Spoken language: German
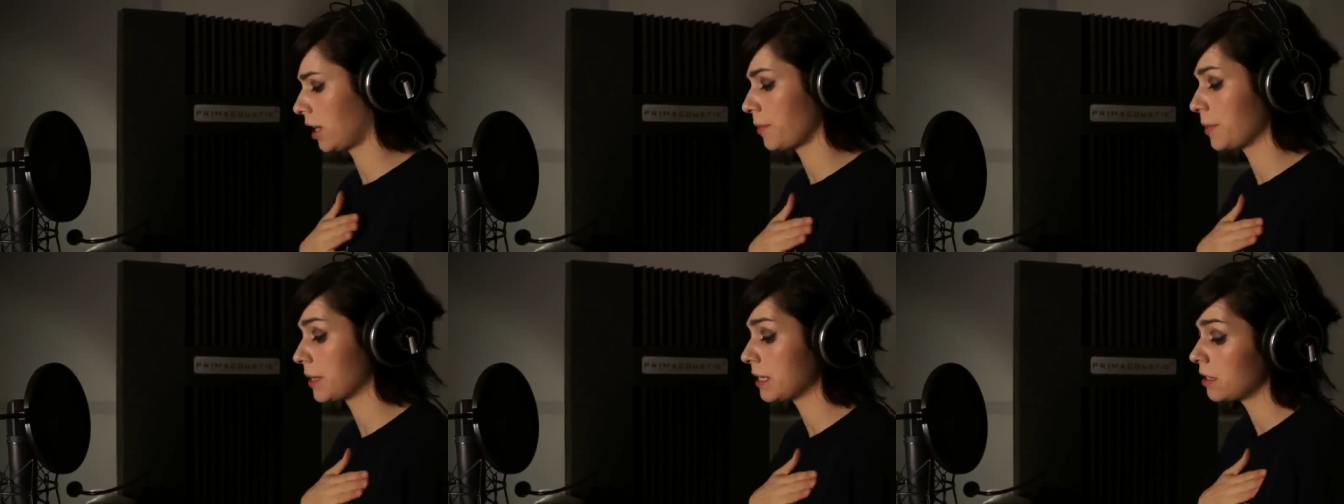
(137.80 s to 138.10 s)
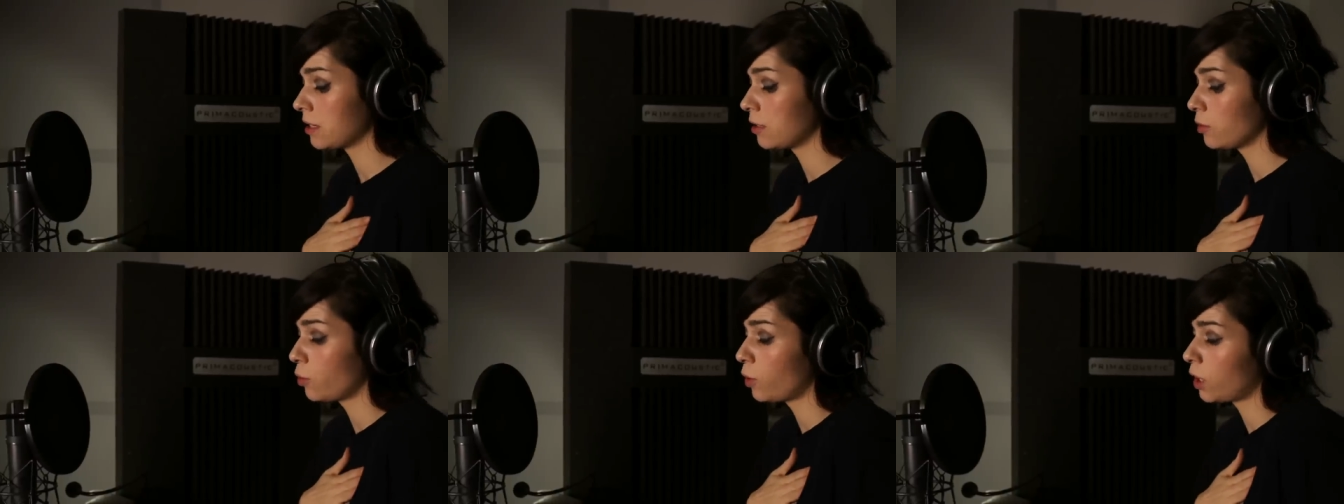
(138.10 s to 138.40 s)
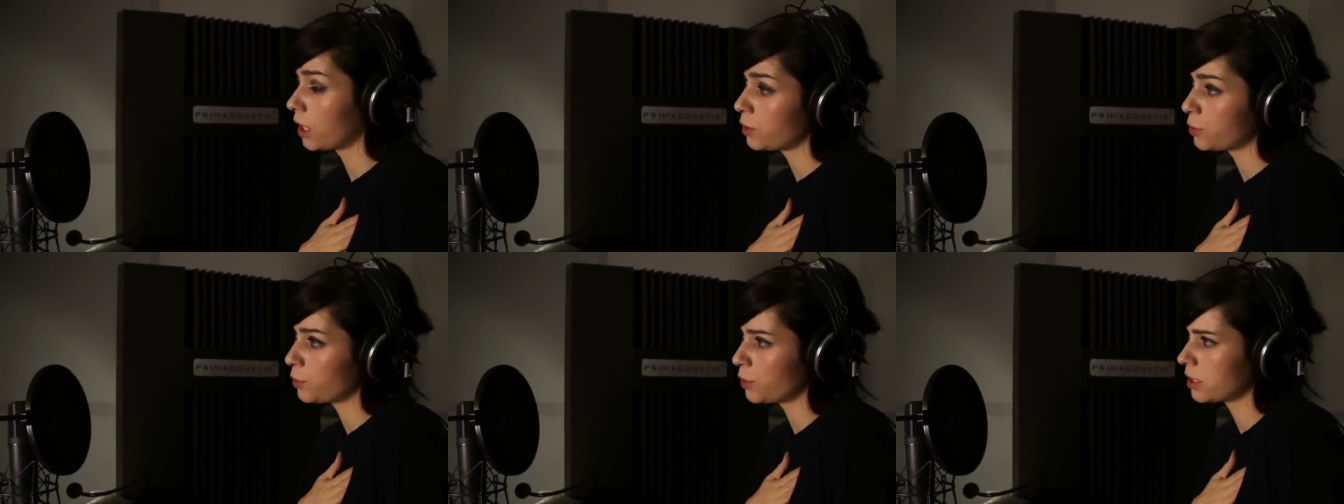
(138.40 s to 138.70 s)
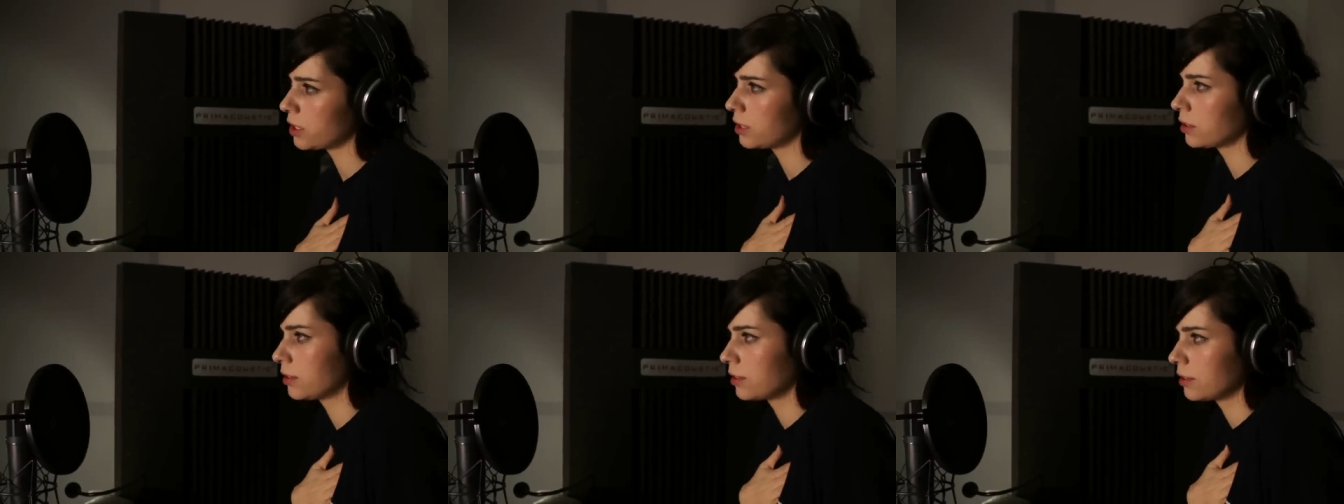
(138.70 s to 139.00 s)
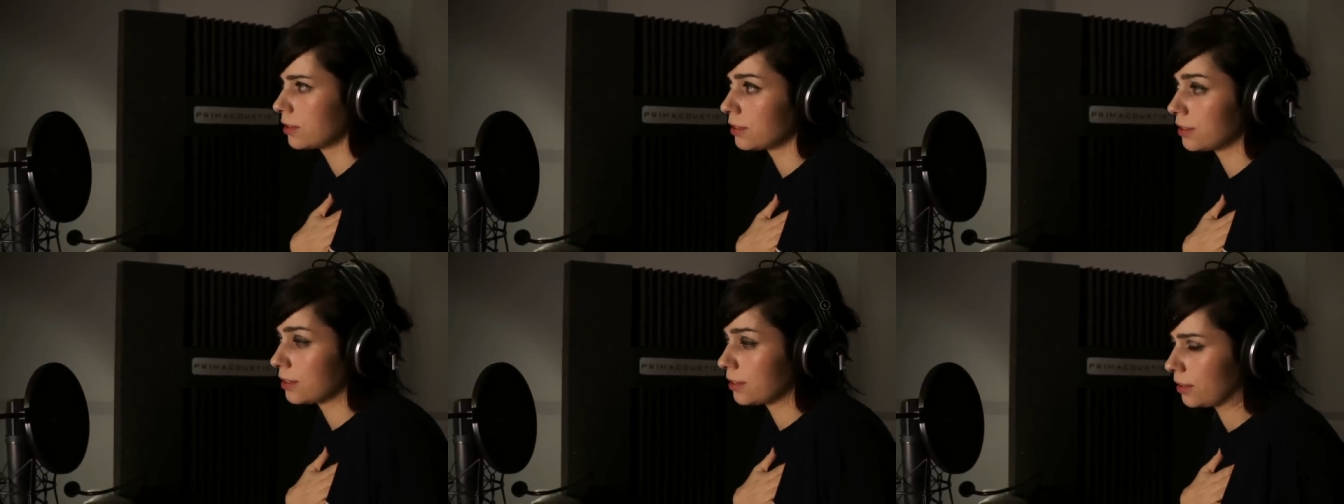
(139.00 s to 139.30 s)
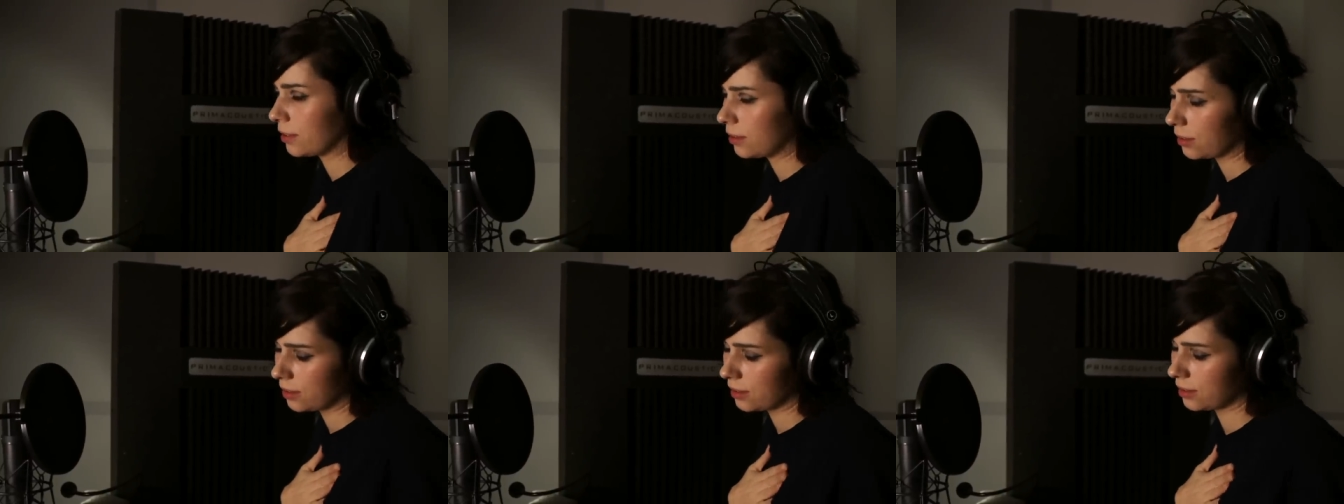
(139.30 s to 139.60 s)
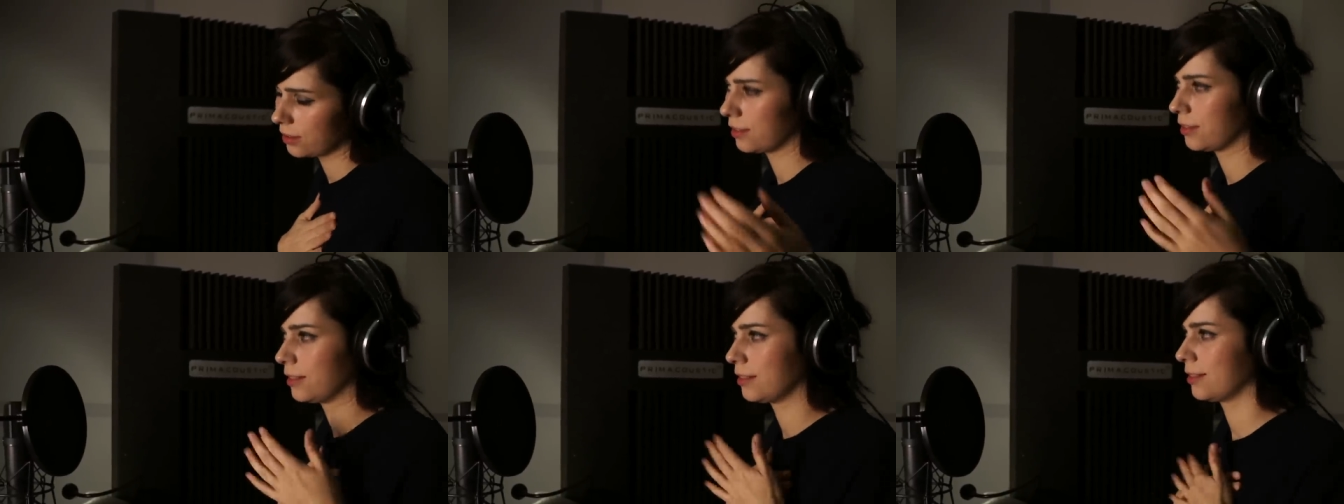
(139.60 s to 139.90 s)
so einen Hauch Witz, was ich ganz toll
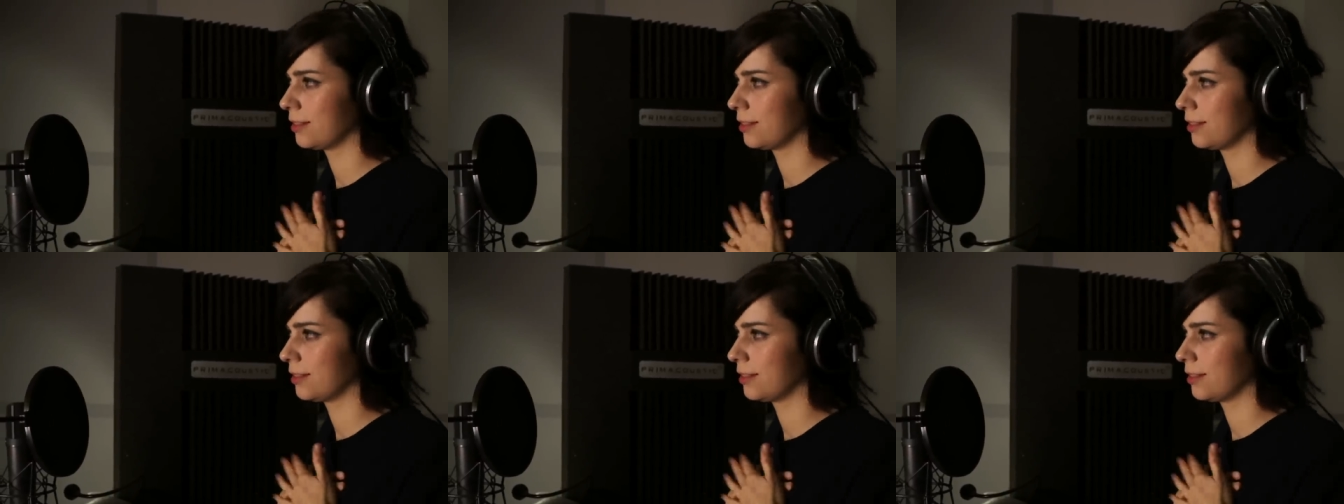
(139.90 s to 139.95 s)
finde.